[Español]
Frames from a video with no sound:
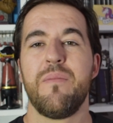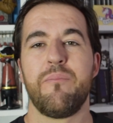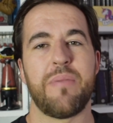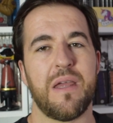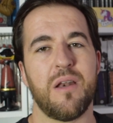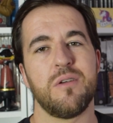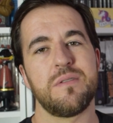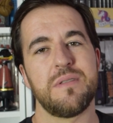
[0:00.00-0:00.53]

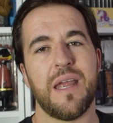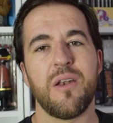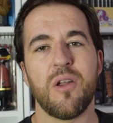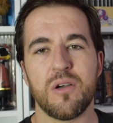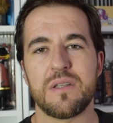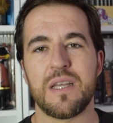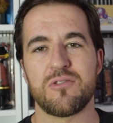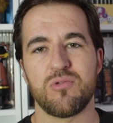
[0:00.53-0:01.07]
pero se
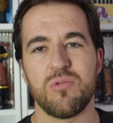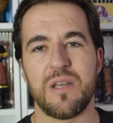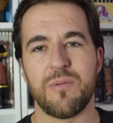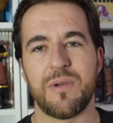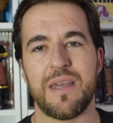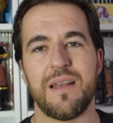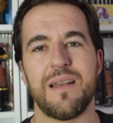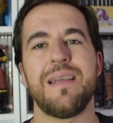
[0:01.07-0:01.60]
nota su
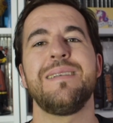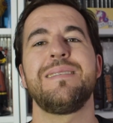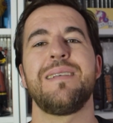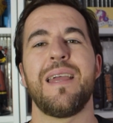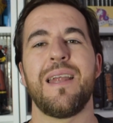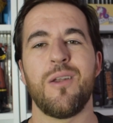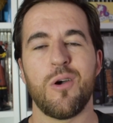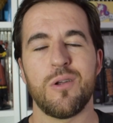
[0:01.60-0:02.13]
nivel y
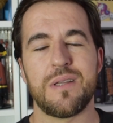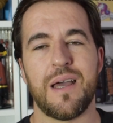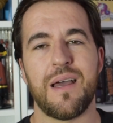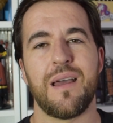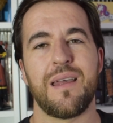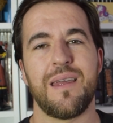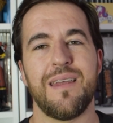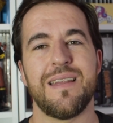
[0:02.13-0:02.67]
se
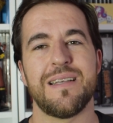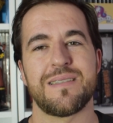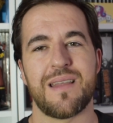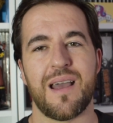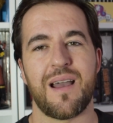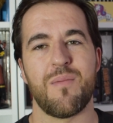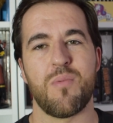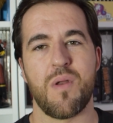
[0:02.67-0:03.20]
nota que
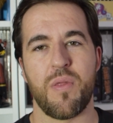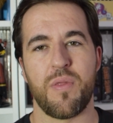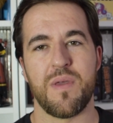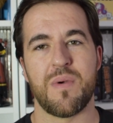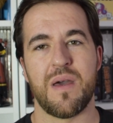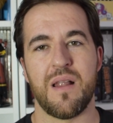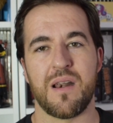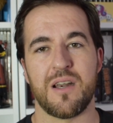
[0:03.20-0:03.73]
destaca por
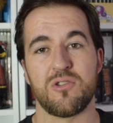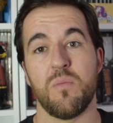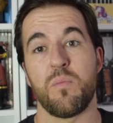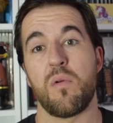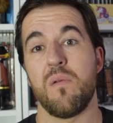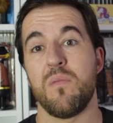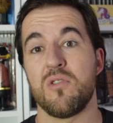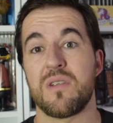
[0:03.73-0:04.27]
encima del resto,
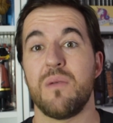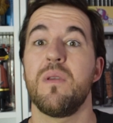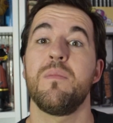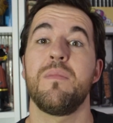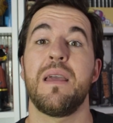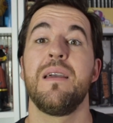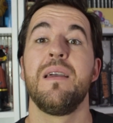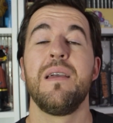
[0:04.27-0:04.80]
por lo menos a mí
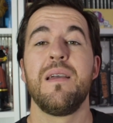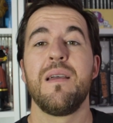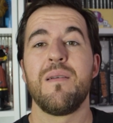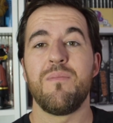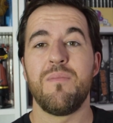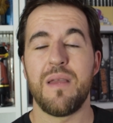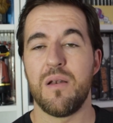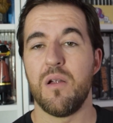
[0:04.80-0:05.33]
me,
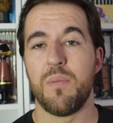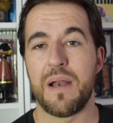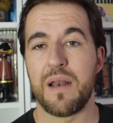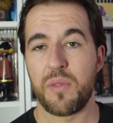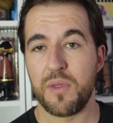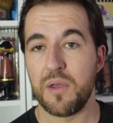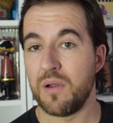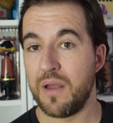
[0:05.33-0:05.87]
me lo
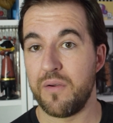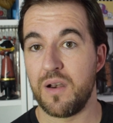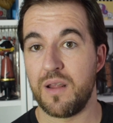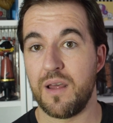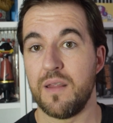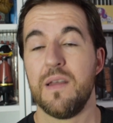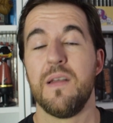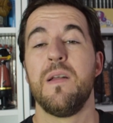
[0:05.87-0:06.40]
pareció, la
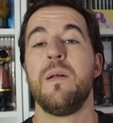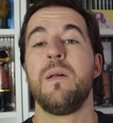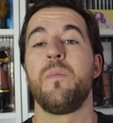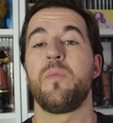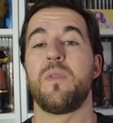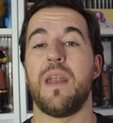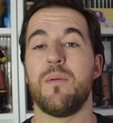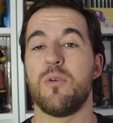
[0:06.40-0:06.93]
verdad.
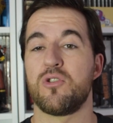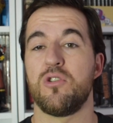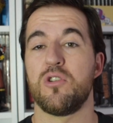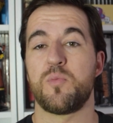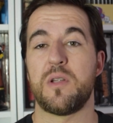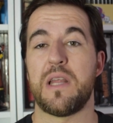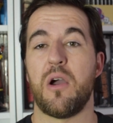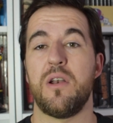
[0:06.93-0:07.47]
Tenemos
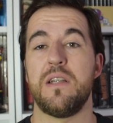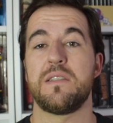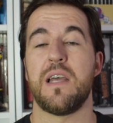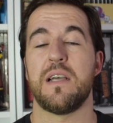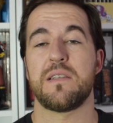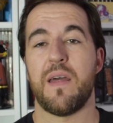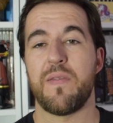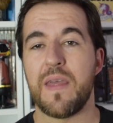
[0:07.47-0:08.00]
otros protagonistas, a